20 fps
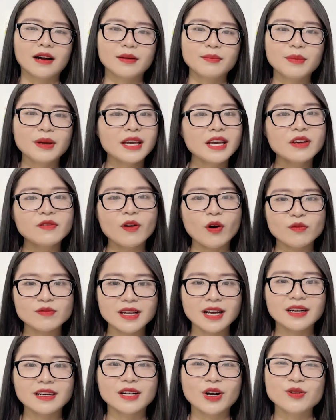Mình hy vọng
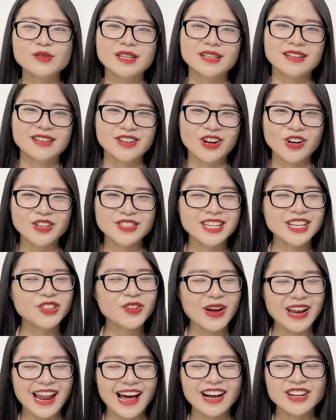rằng câu trả lời đó sẽ
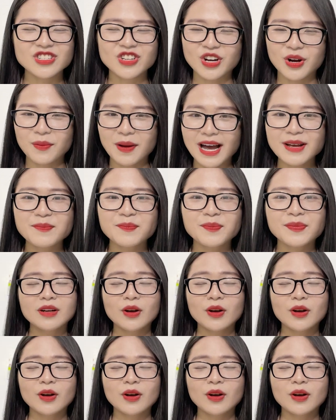thỏa đáng cho các bạn.